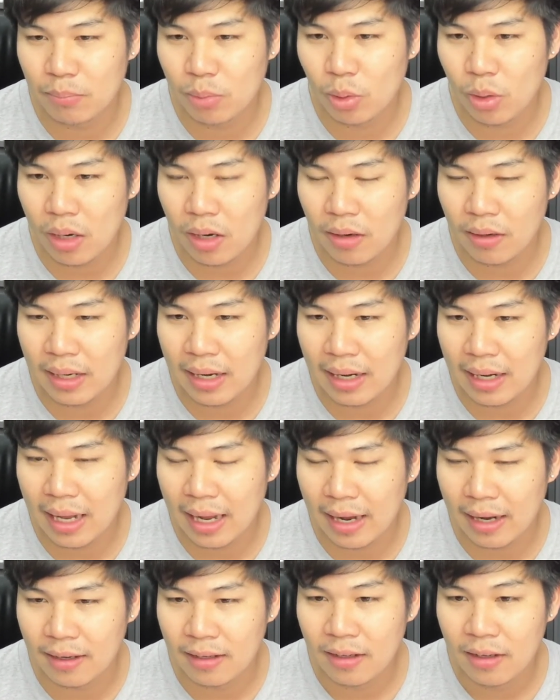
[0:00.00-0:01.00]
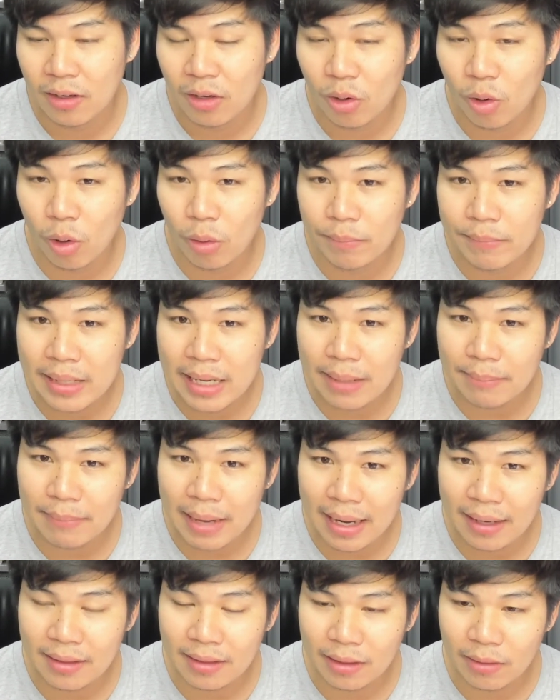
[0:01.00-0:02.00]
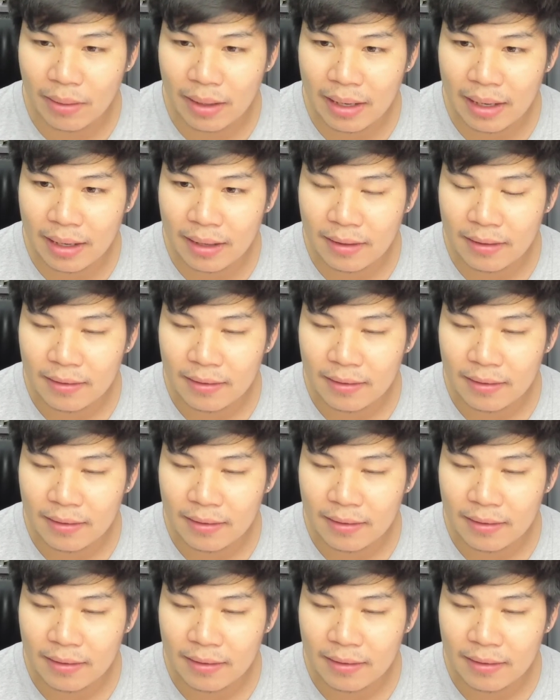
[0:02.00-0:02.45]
พวกเขาเรียกอะไรโครเมียมไหมหรือว่า